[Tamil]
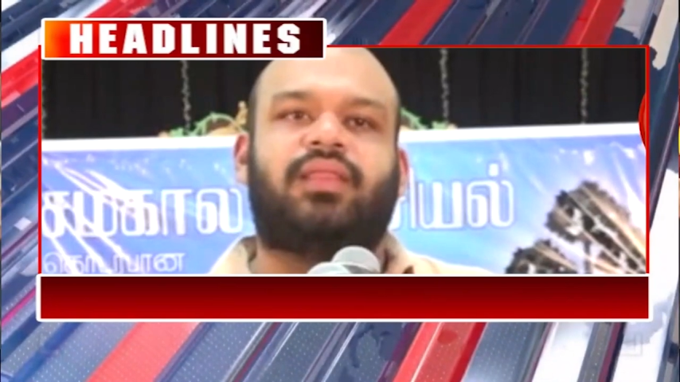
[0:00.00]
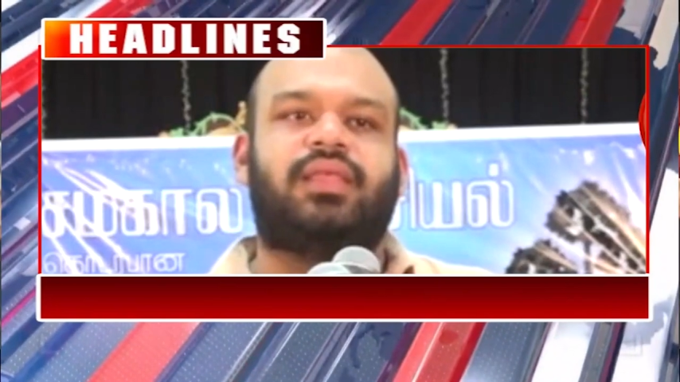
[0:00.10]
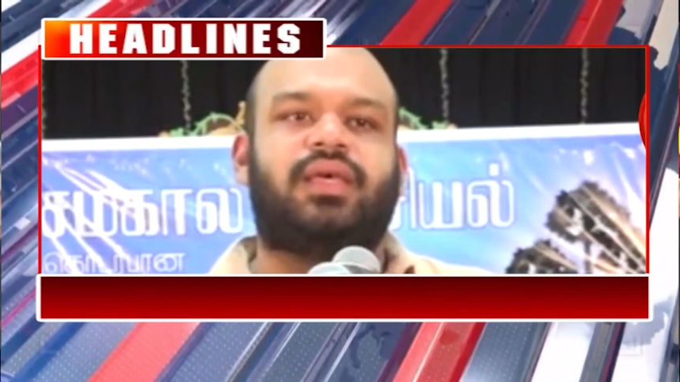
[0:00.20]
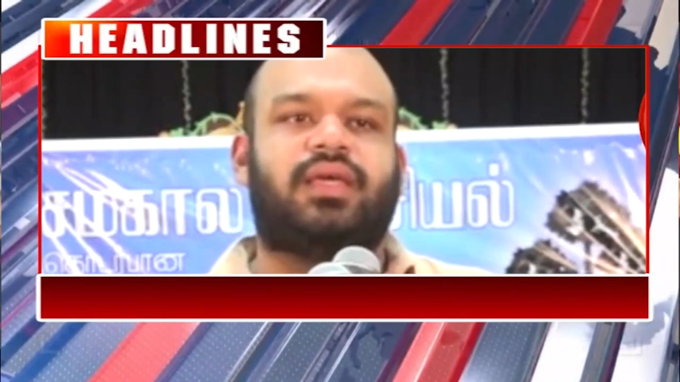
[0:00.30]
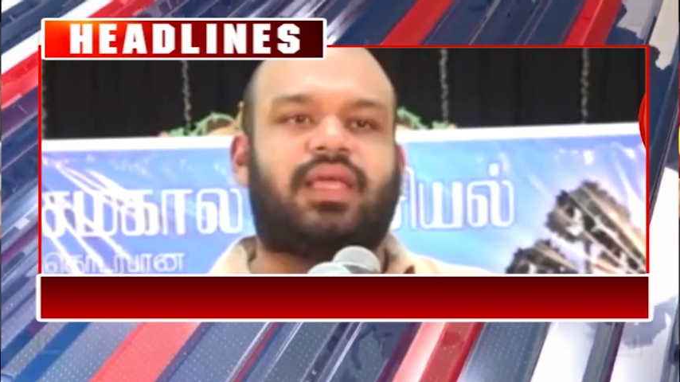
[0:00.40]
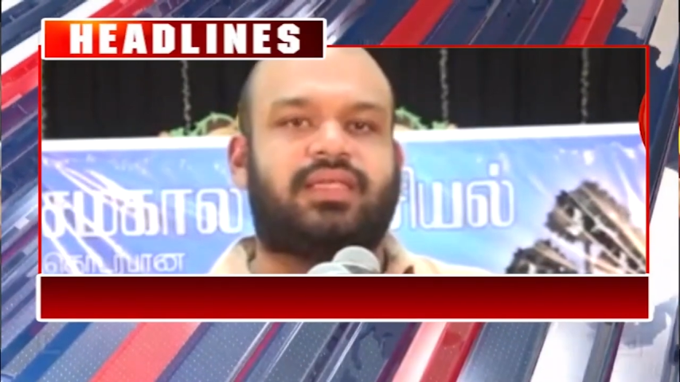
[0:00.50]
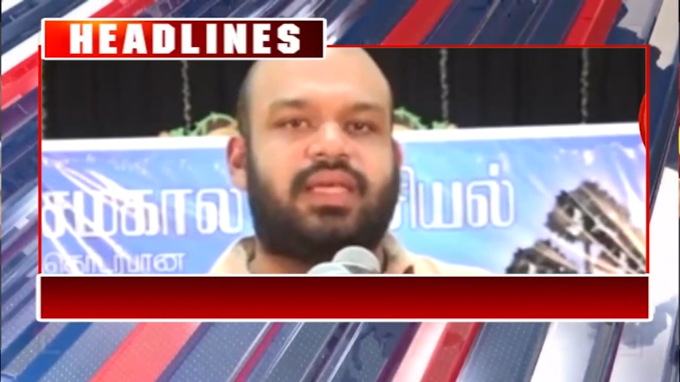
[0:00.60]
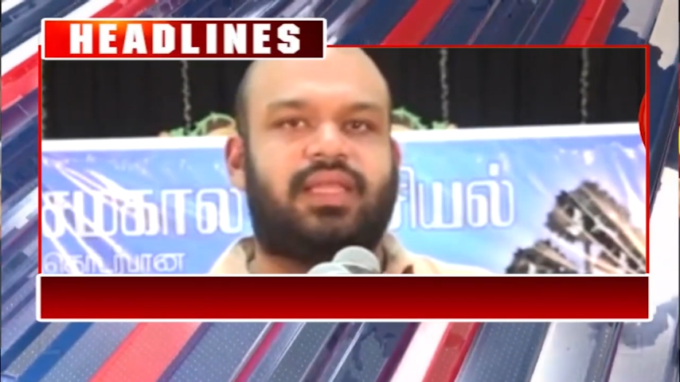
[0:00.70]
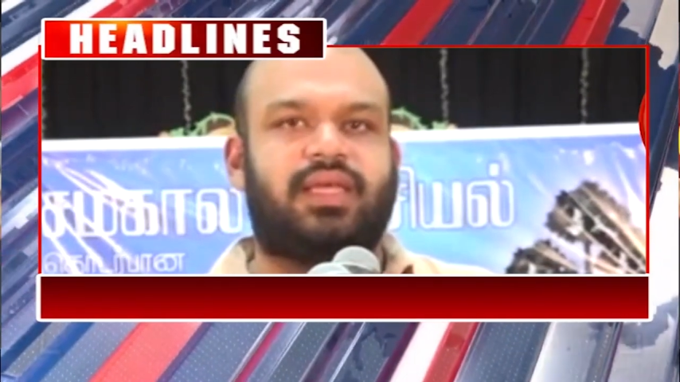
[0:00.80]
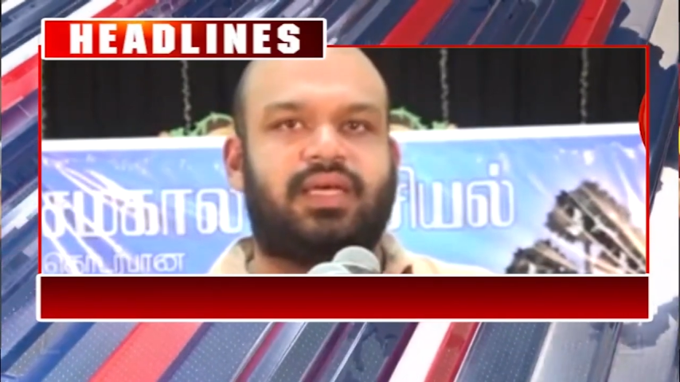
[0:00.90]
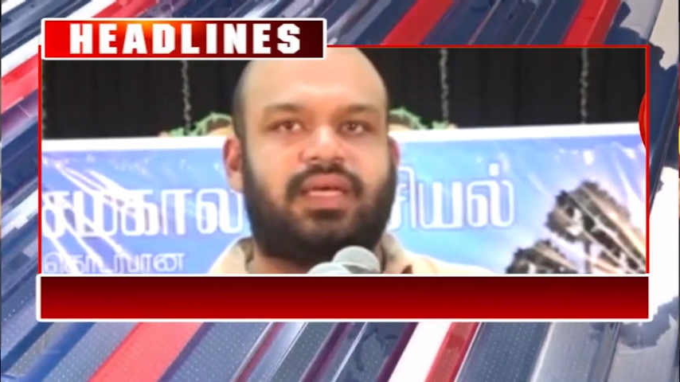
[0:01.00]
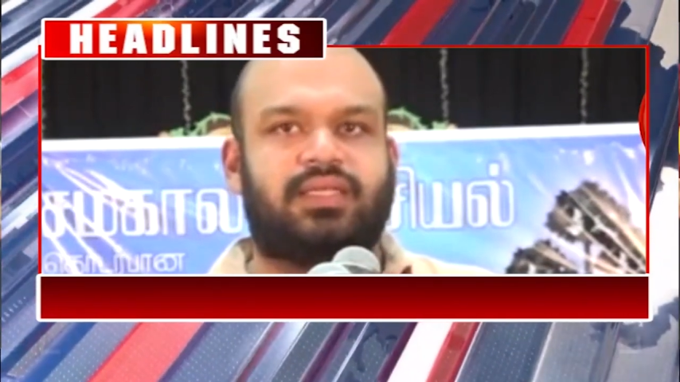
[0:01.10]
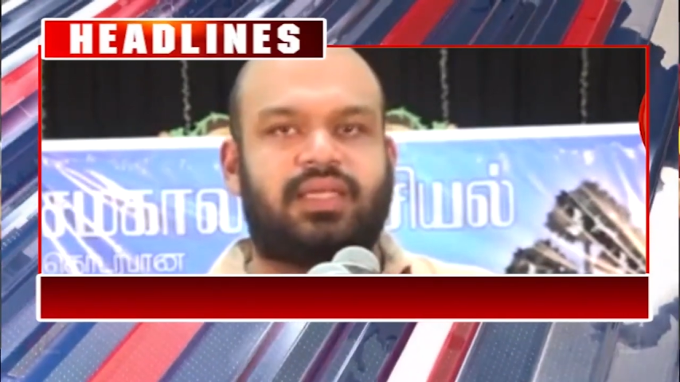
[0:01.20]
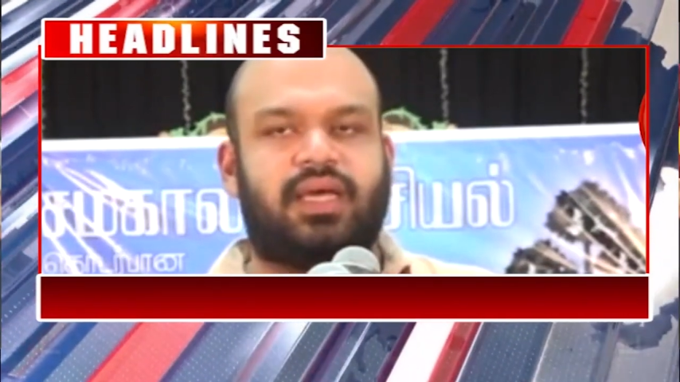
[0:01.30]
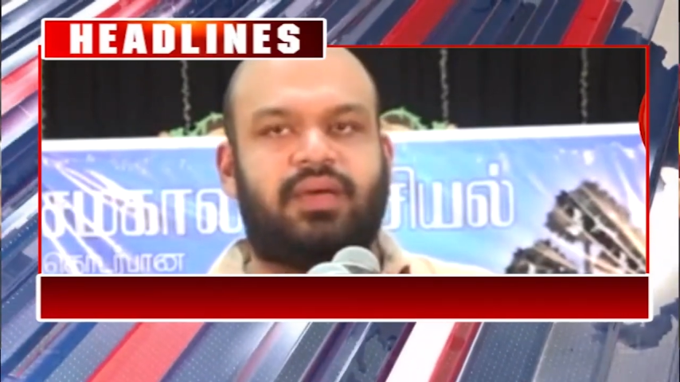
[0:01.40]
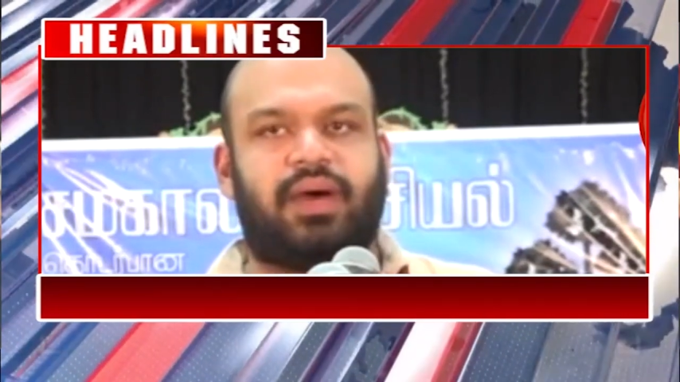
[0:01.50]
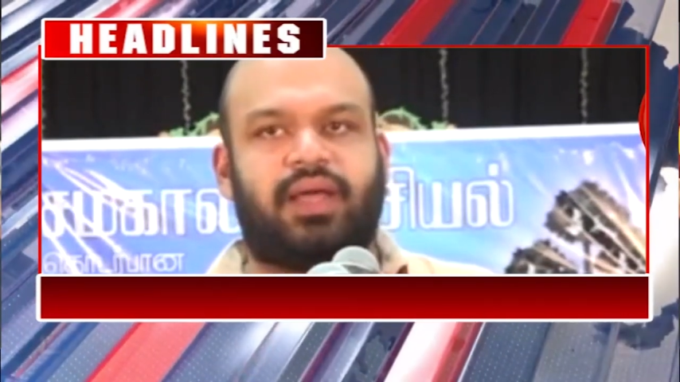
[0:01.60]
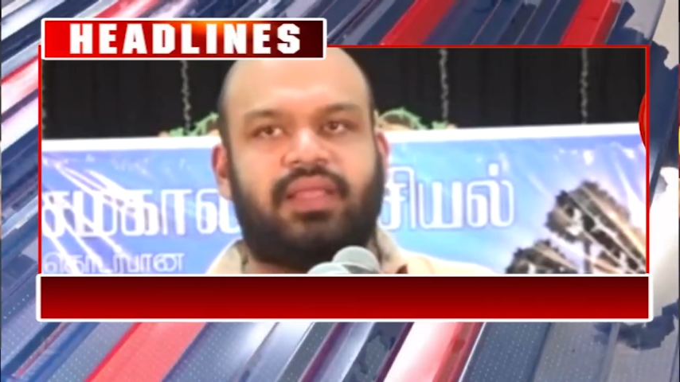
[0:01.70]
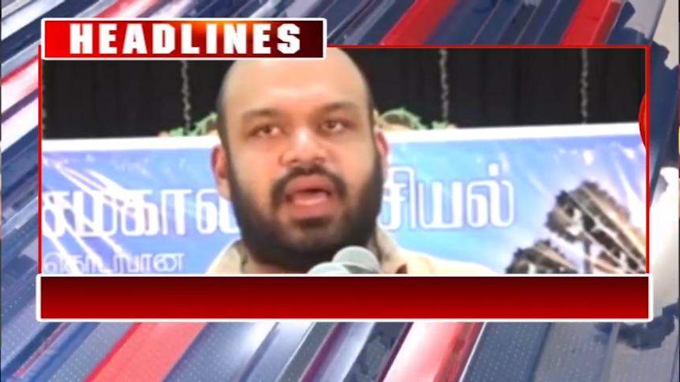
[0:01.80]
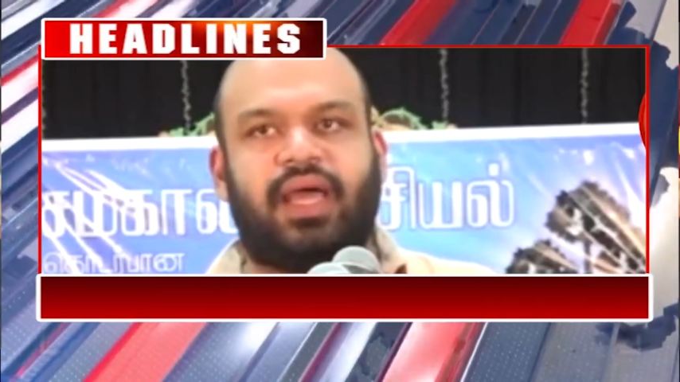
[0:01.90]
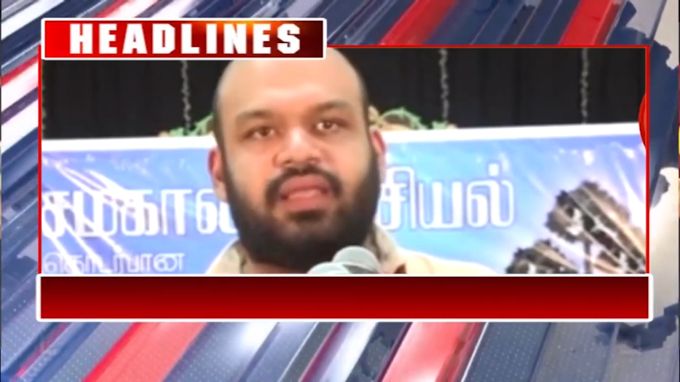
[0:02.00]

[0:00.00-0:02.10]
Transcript: அகமட்டினை கண்டால் கூட்டி வாருங்கள்